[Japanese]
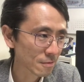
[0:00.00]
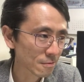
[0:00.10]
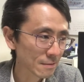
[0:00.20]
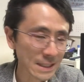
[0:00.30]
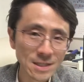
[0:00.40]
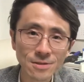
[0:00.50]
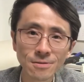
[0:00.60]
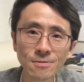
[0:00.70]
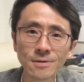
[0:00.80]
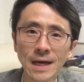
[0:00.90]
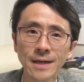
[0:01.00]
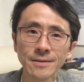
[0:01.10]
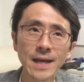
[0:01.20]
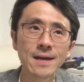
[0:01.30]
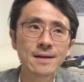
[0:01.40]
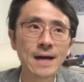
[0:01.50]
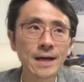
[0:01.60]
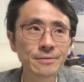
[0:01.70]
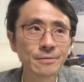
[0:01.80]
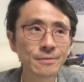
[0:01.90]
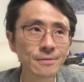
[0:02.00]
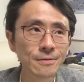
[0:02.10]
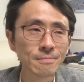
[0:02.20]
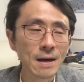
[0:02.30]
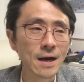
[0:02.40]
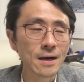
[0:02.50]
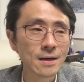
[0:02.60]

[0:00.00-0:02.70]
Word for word: 私の方からのね、あのまあ